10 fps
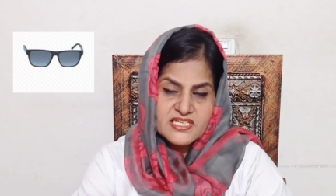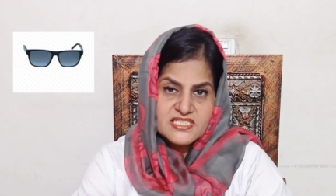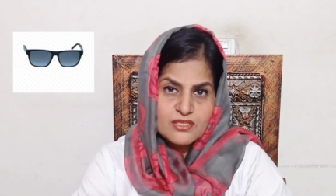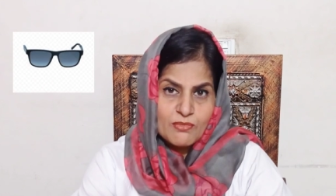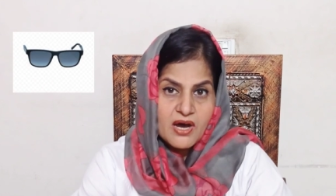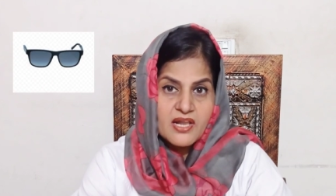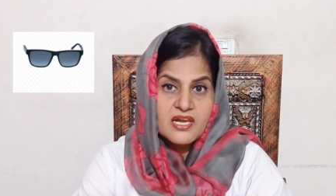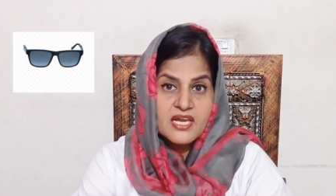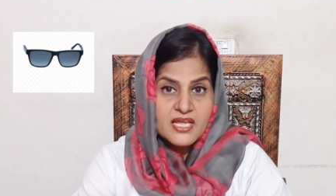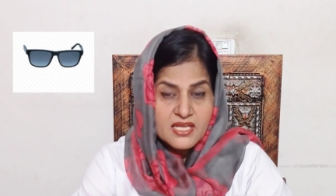का
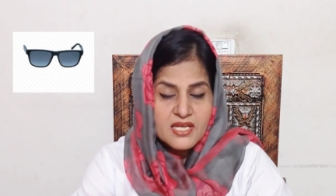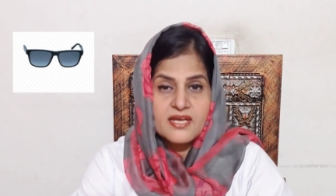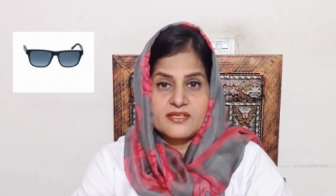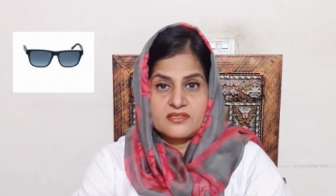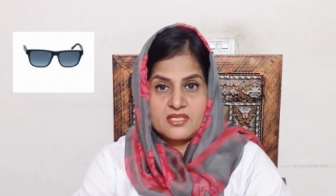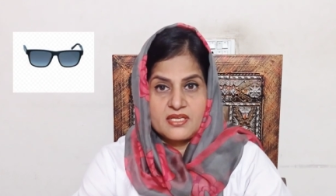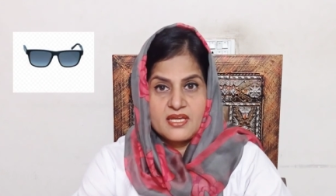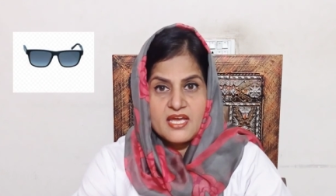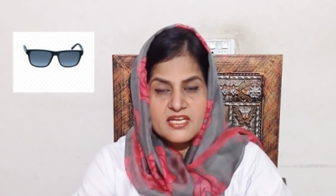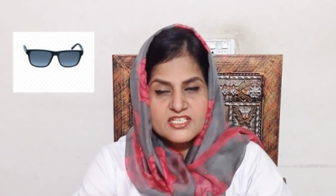इस्तेमाल नहीं करते
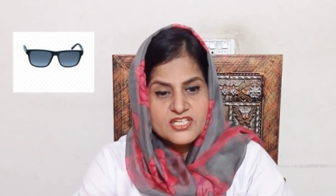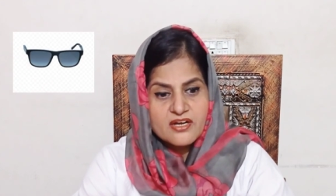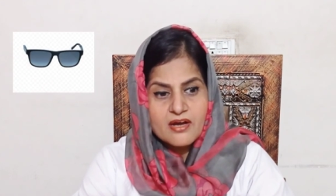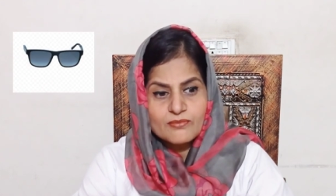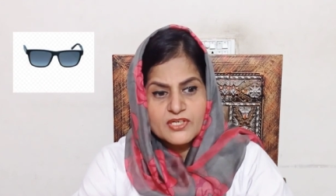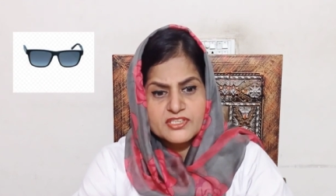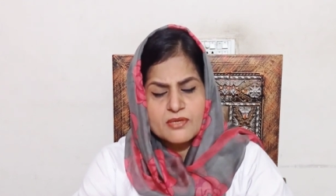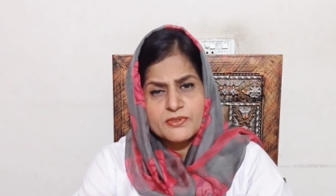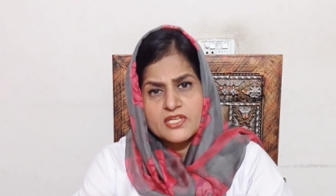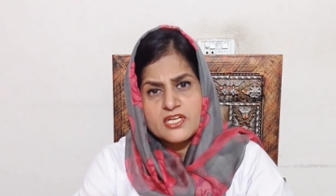या काम करते
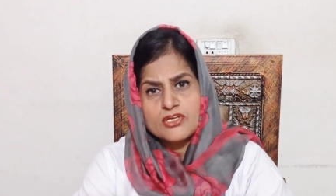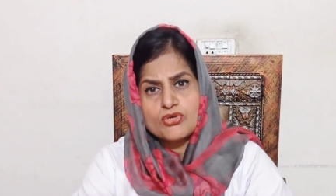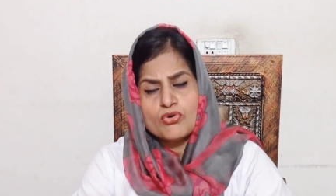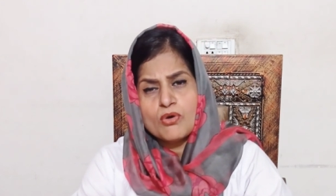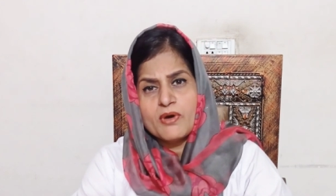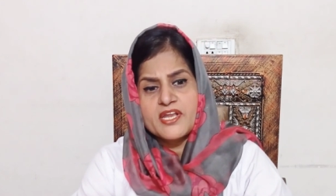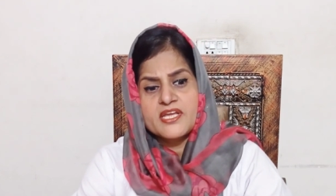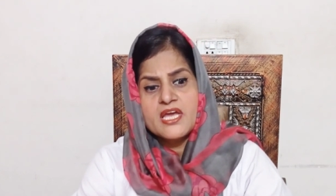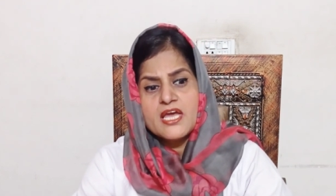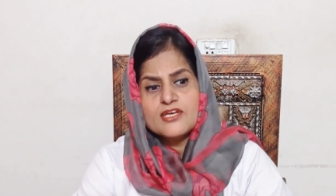हैं पता नहीं क्यों
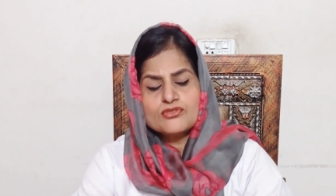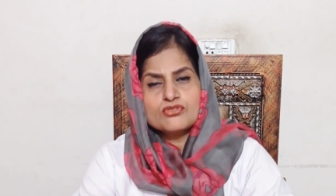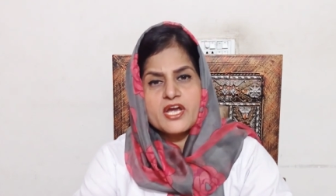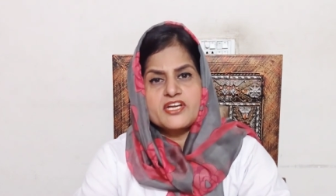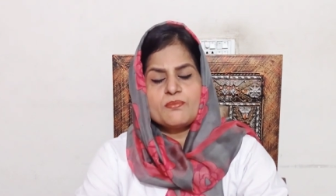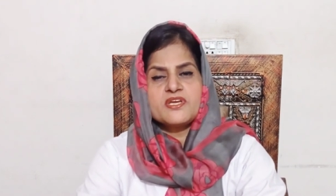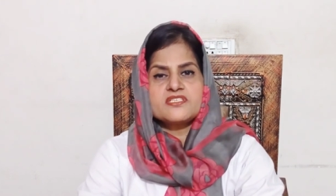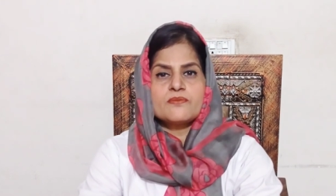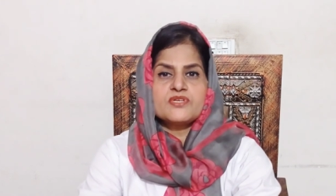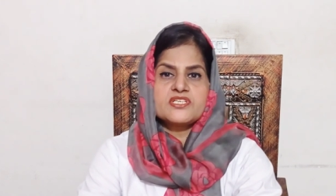हमारी सोसाइटी में
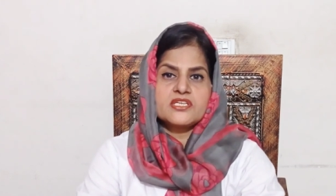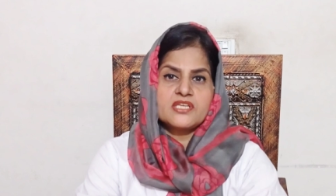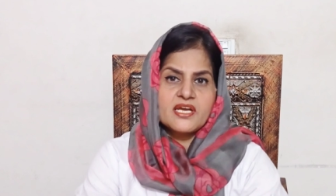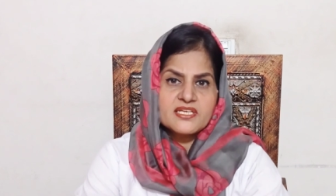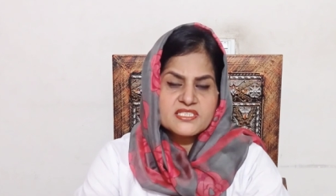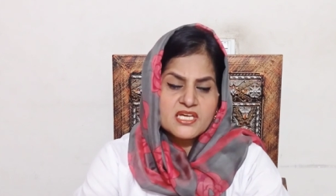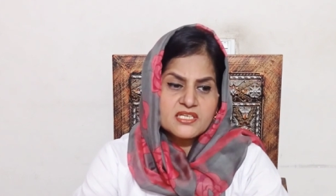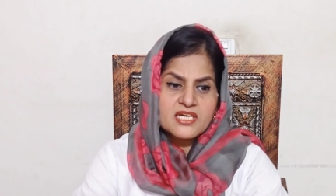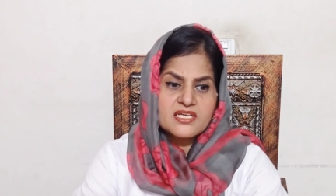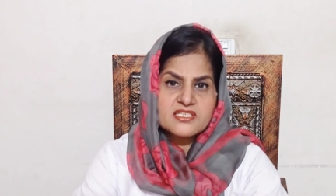ये समझा जाता है कि
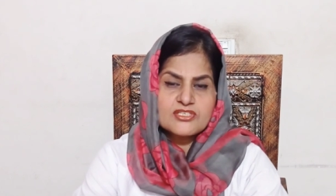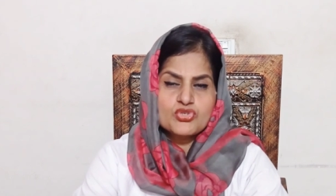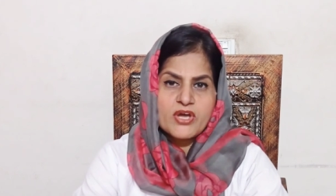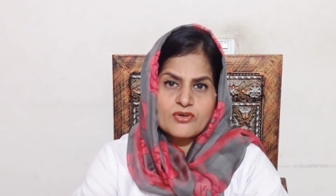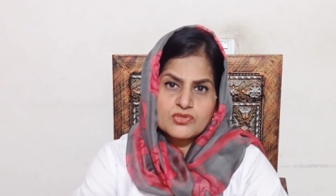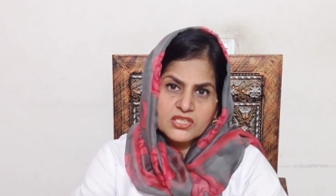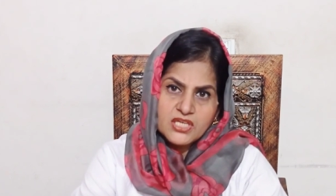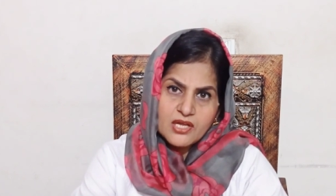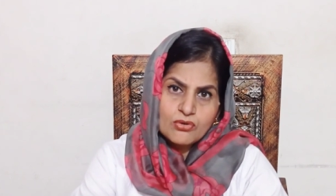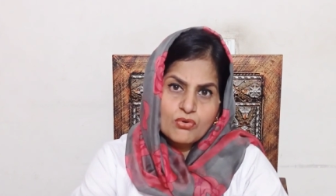सन ग्लासेस जो है उसका
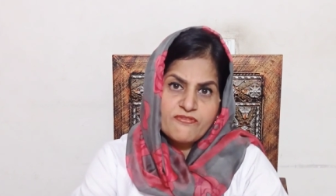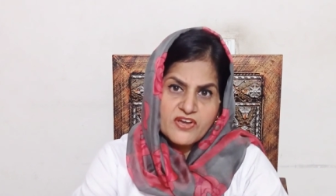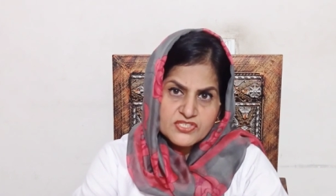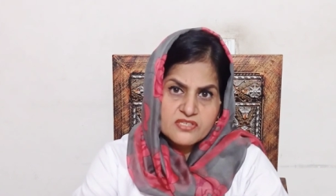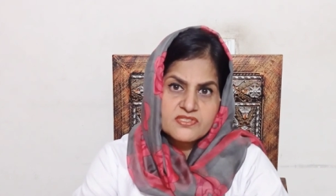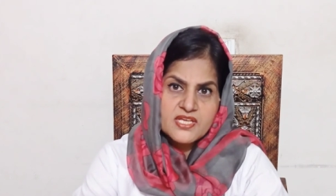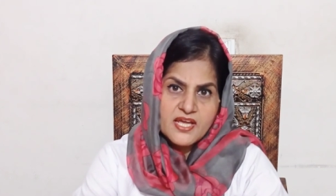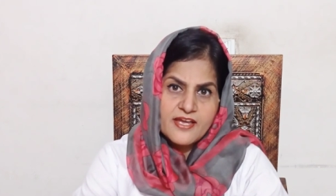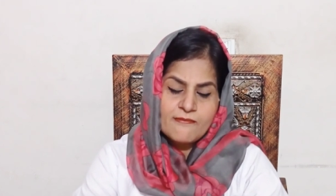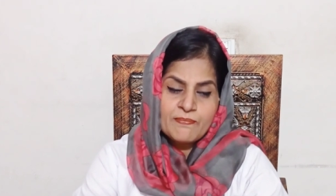ताल्लुक फैशन से
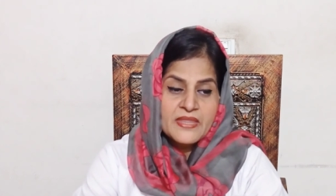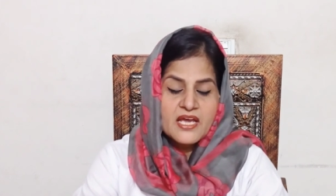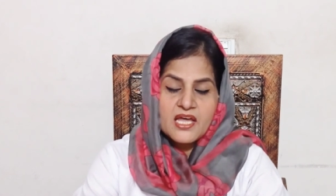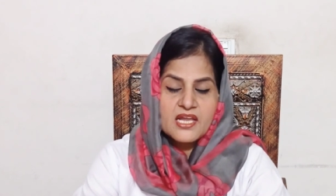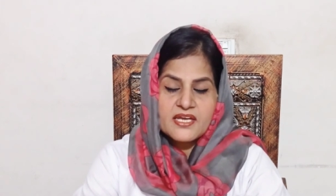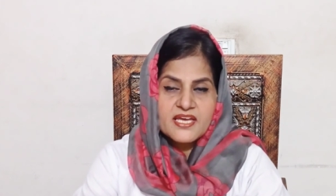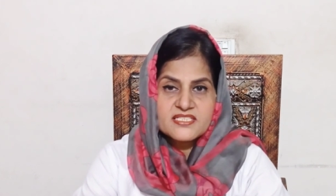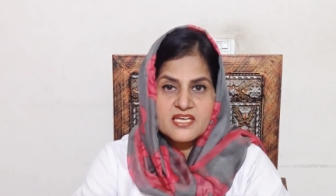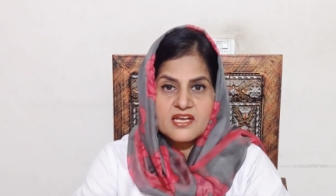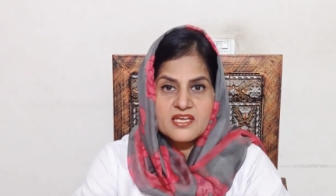है हालांकि
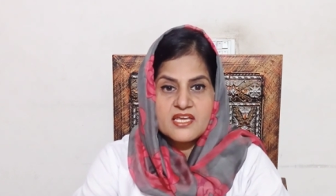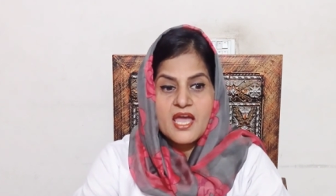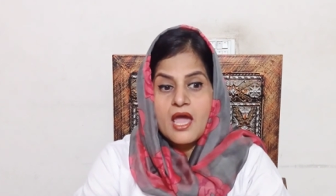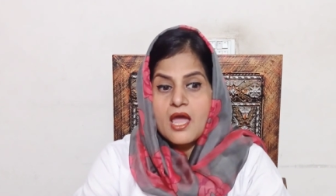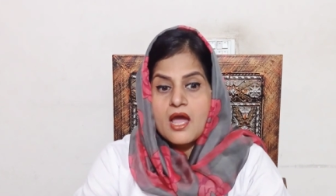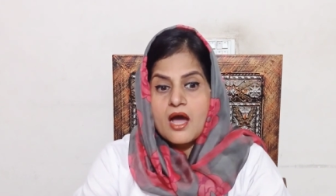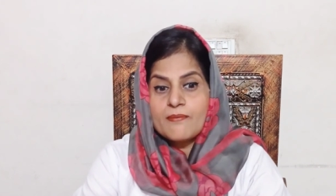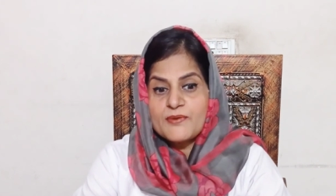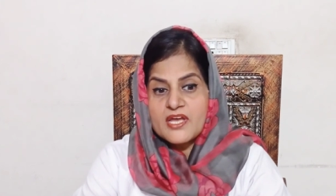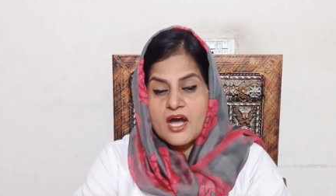ऐसा नहीं है
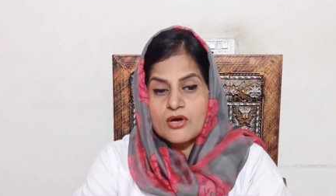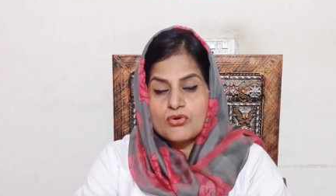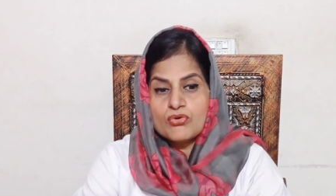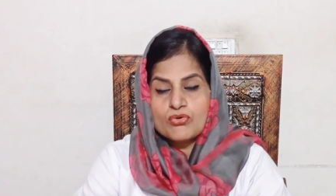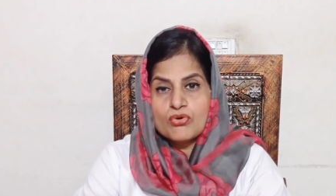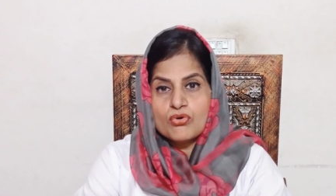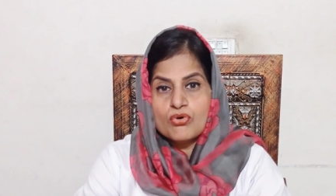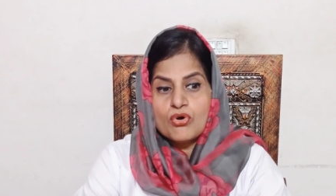अपनी आँखों को